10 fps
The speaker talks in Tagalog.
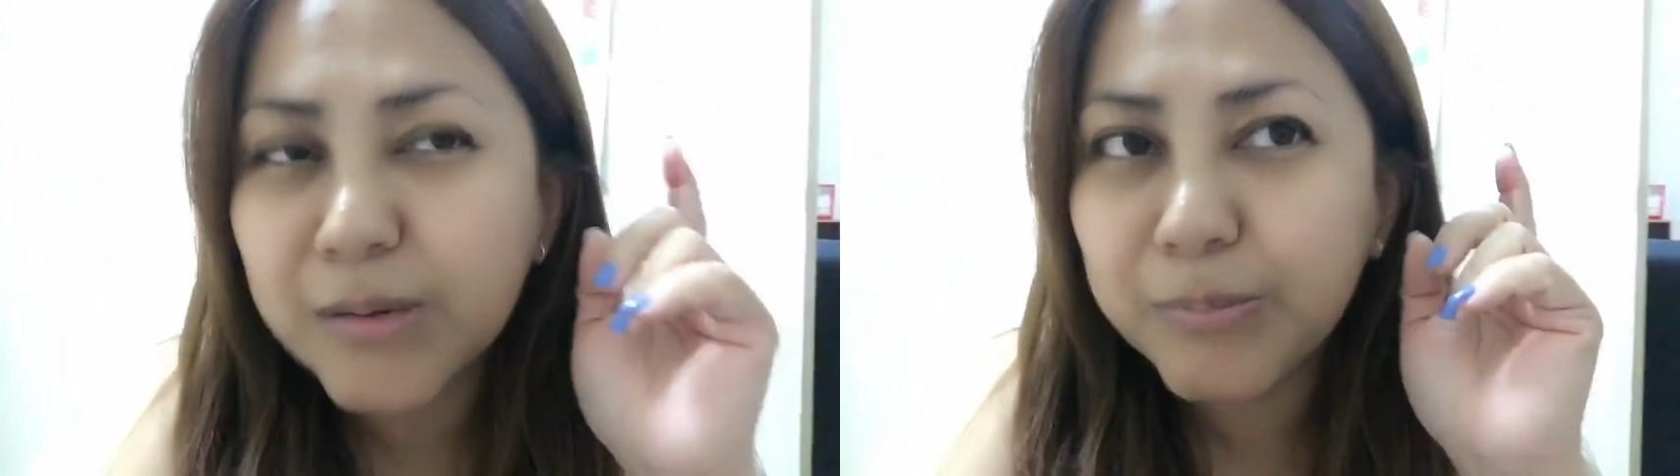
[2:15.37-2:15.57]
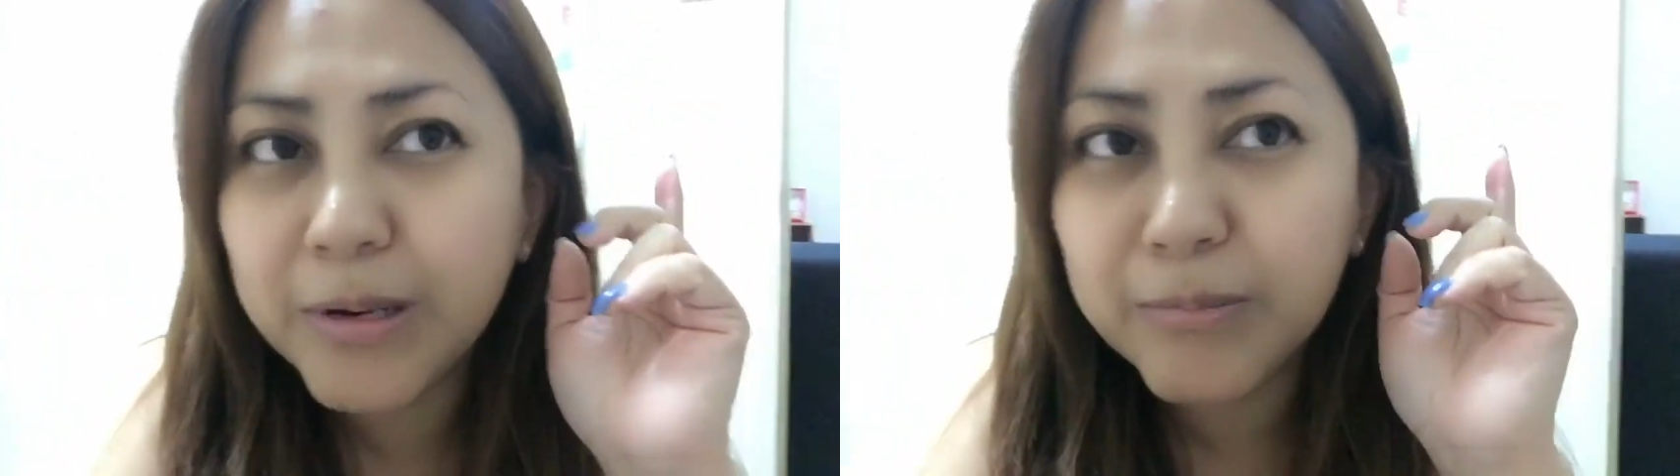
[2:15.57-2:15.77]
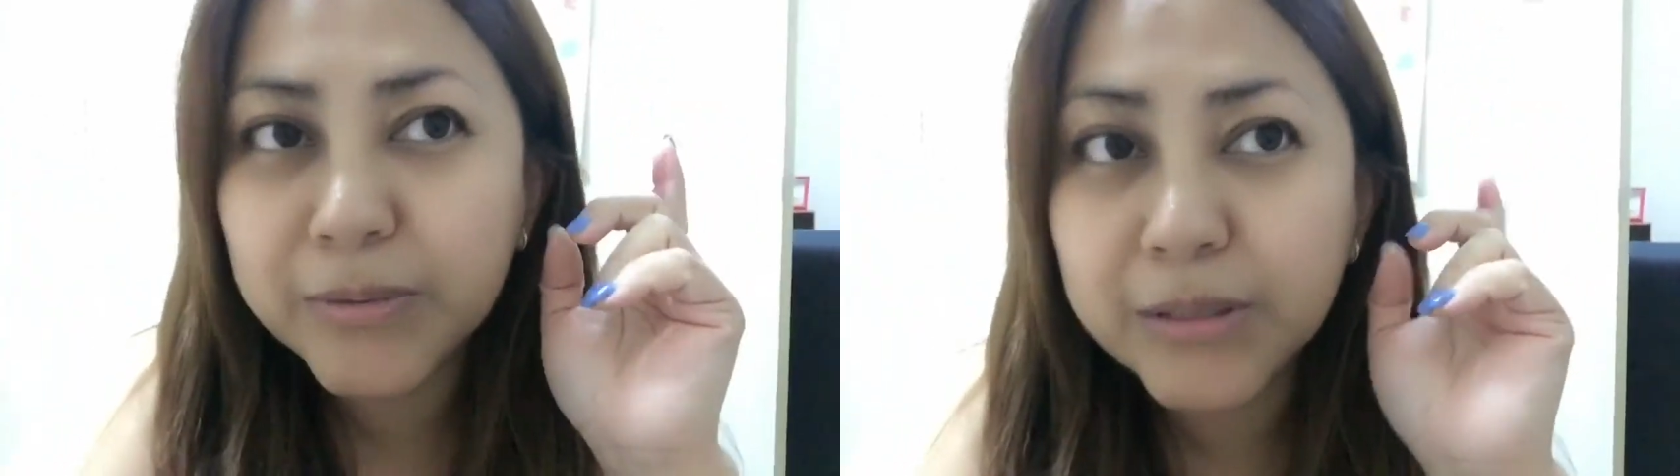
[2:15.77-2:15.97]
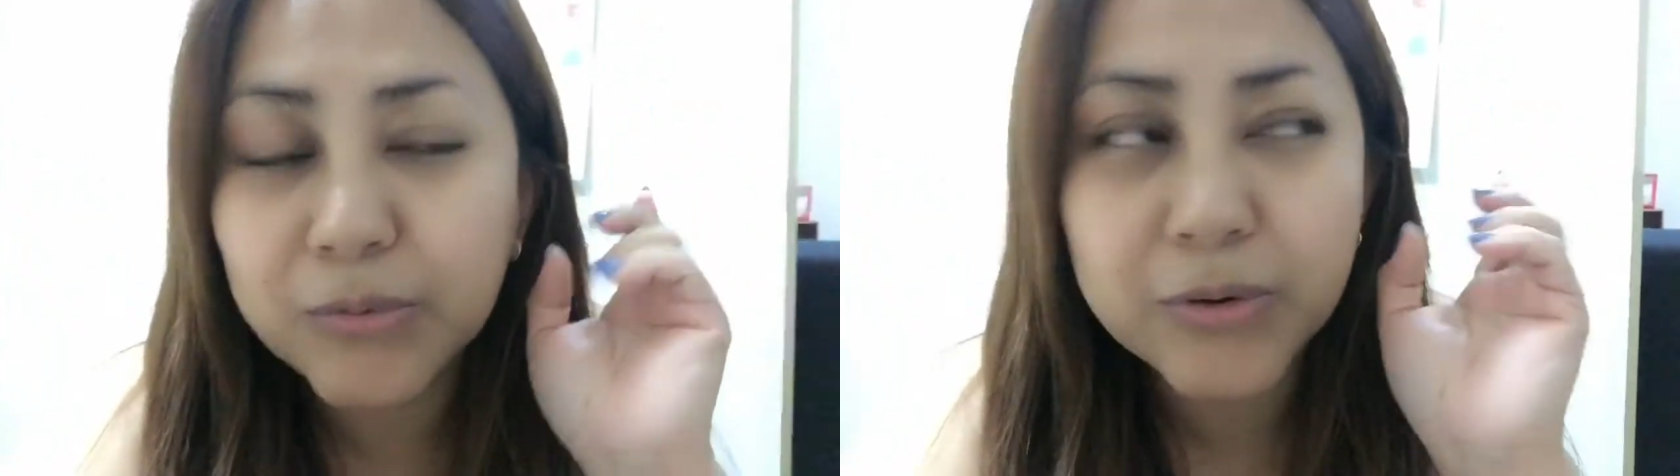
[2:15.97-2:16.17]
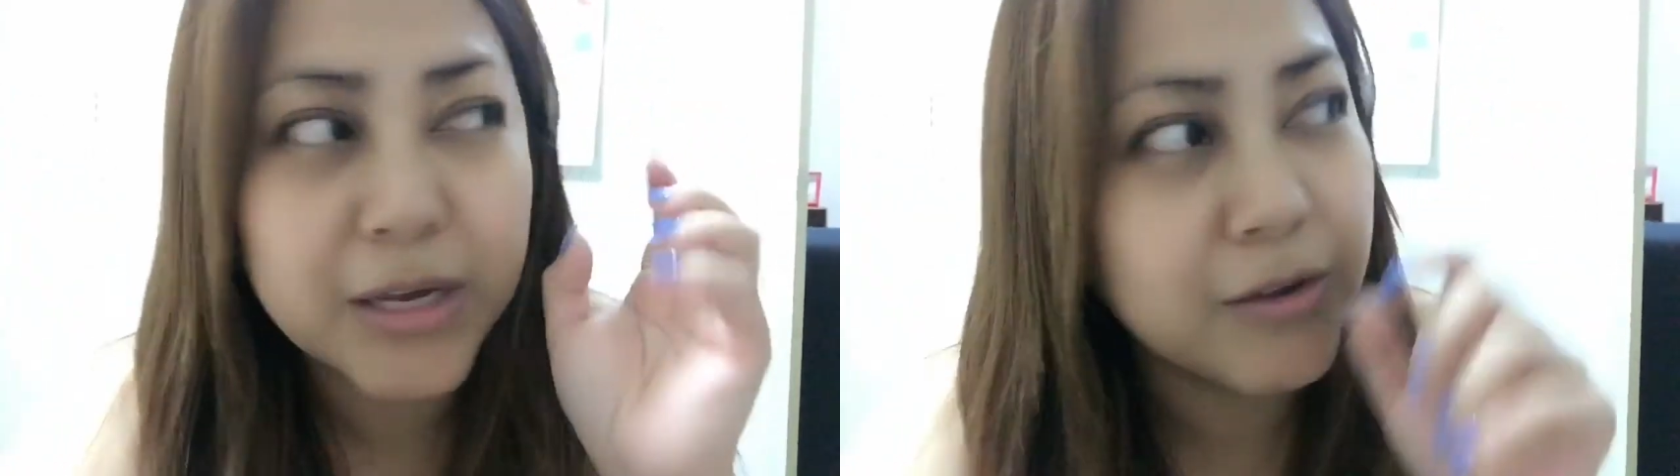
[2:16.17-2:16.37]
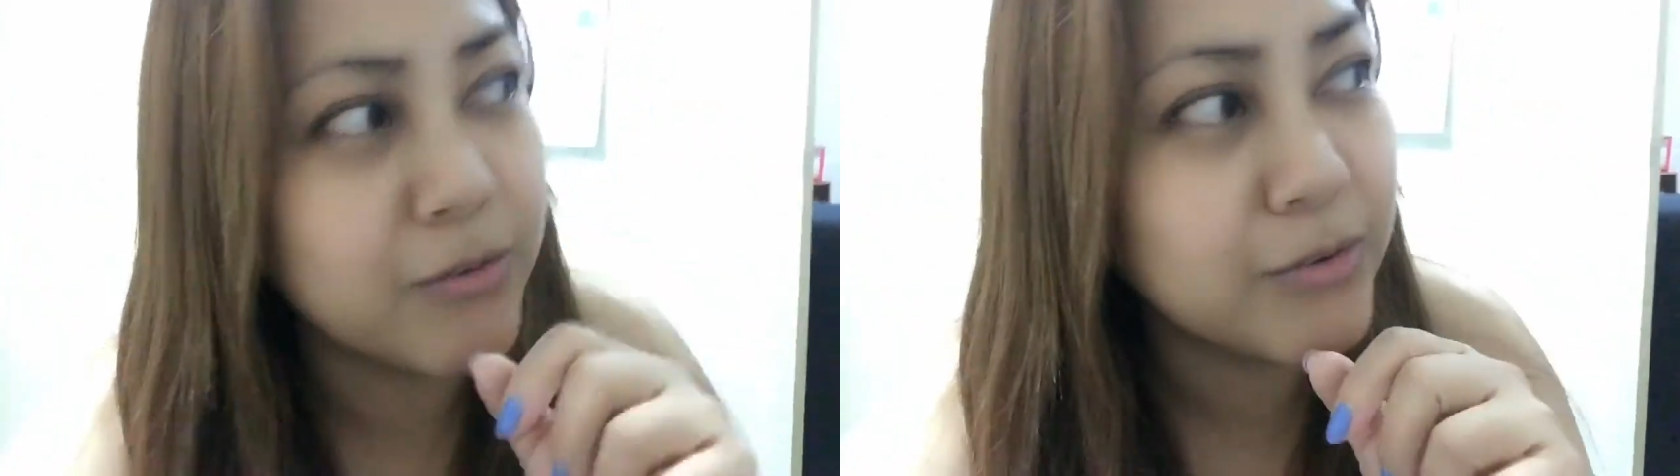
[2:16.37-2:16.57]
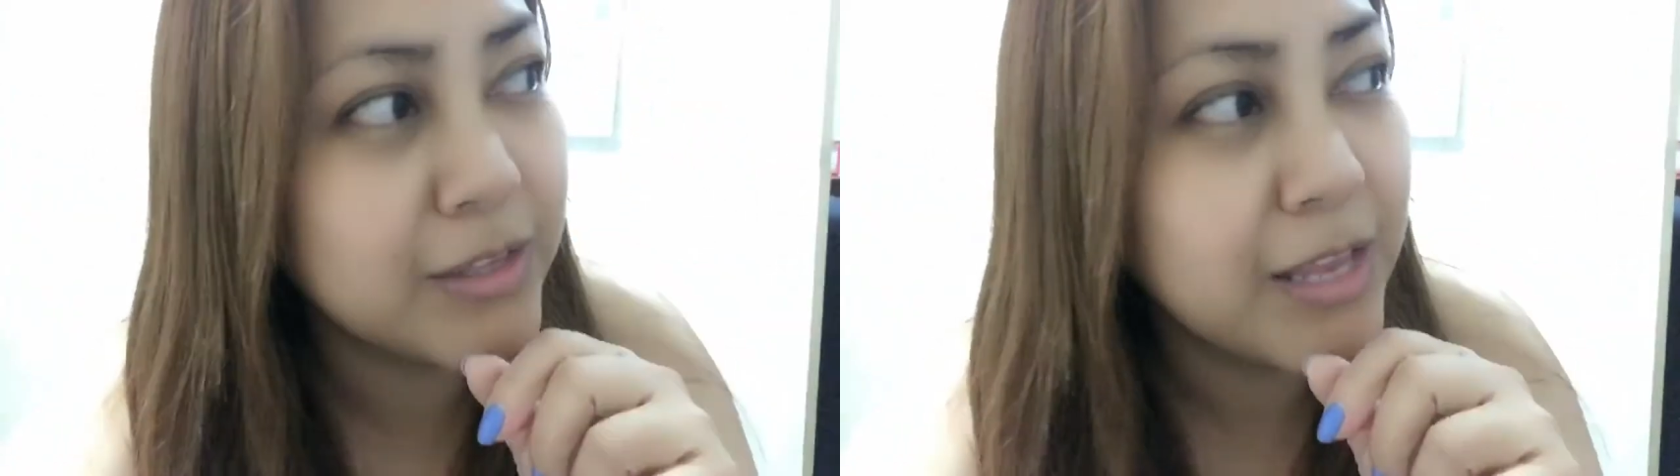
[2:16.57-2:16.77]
sa pilik ko ngayon